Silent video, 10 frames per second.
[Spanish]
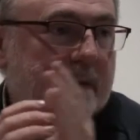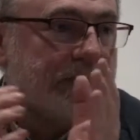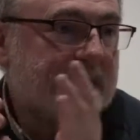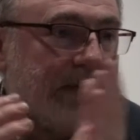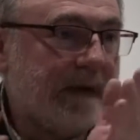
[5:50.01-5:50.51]

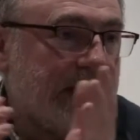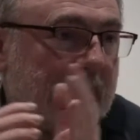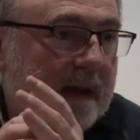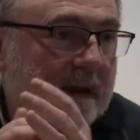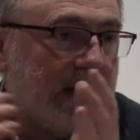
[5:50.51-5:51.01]
muy
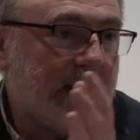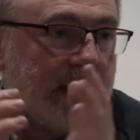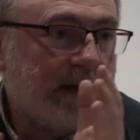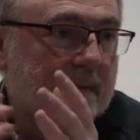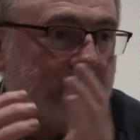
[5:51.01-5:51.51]
sencilla
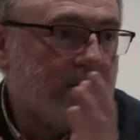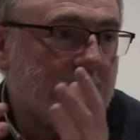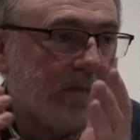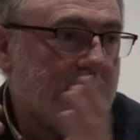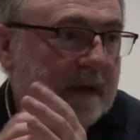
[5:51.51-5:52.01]
de,
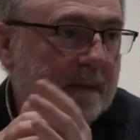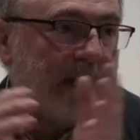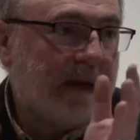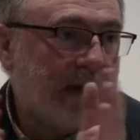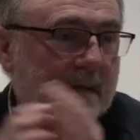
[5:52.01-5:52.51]

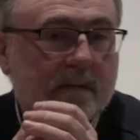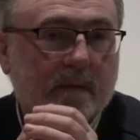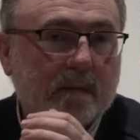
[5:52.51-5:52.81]
explicar,